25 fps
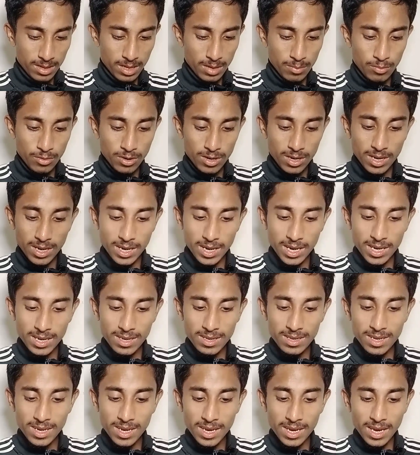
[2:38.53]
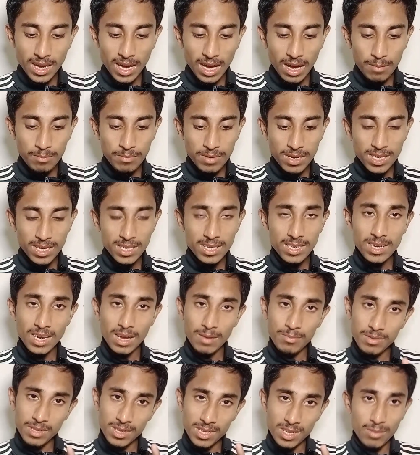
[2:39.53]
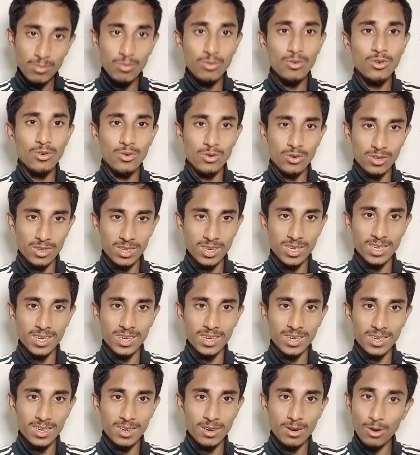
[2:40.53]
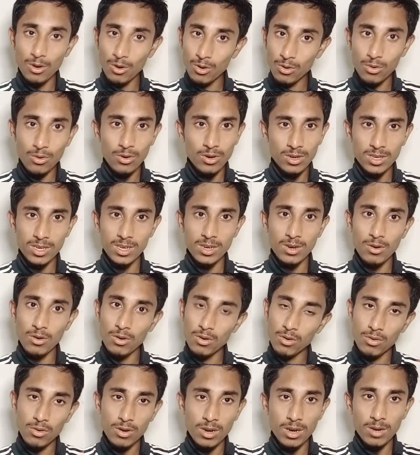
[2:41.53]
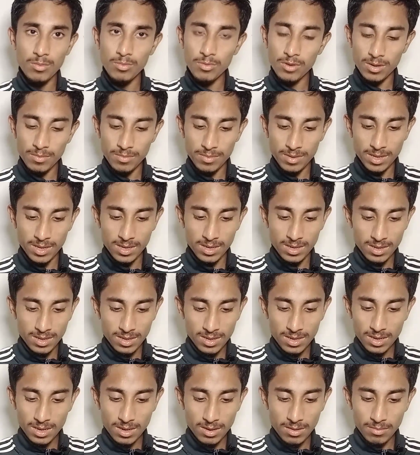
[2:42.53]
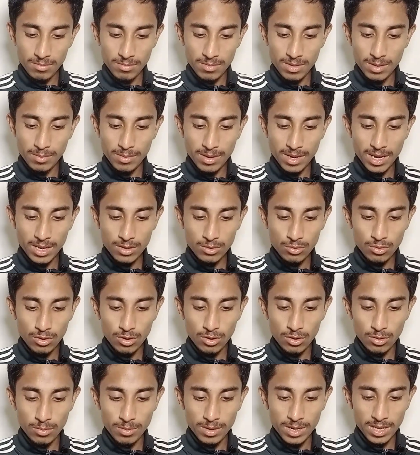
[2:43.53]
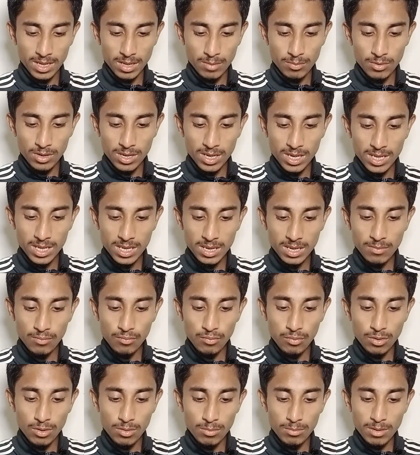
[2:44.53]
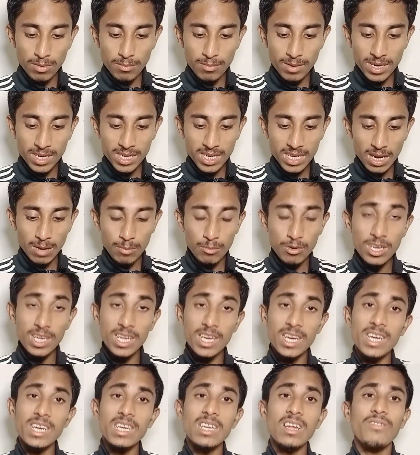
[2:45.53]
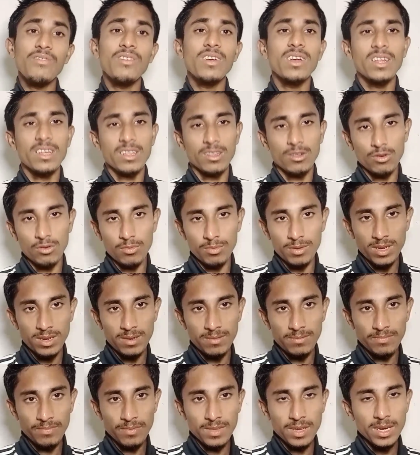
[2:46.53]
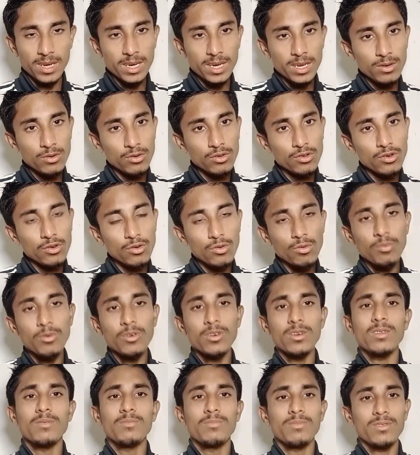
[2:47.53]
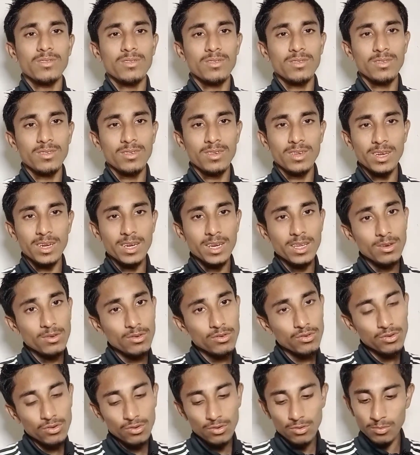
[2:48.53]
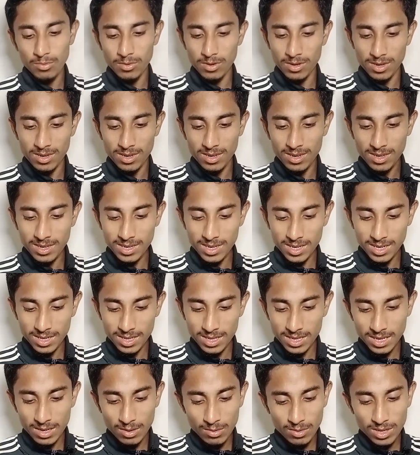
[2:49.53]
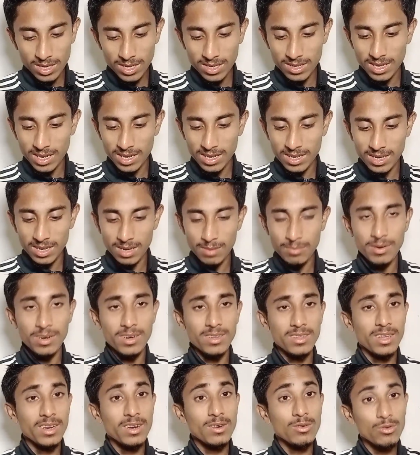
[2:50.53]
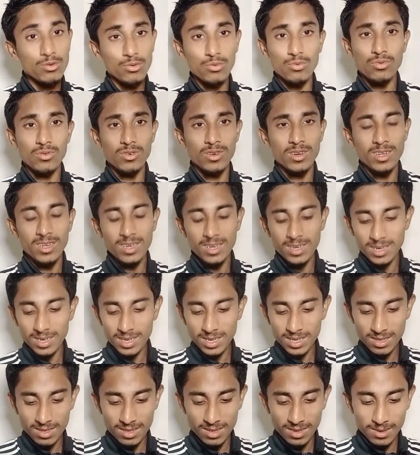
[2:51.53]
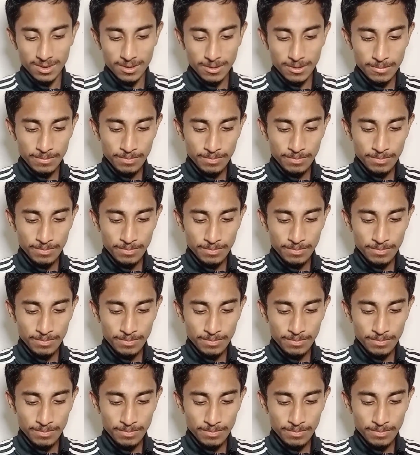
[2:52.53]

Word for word: তারপর এই যে আপনাকে যেটা আপনি যেটা ভুল করছেন লক করছেন লক করার পর আপনি এবার কাজ করলে হবে না তারপর এখান থেকে ফর্ম নাম্বারের সামনে এনআইডি আপনার লিখতে হবে এটাই হচ্ছে গোপন টিপস এটাই হচ্ছে গোপন ঠিক আছে এটা অনেকে জানেন না আপনারা যারা নতুন ঠিক আছে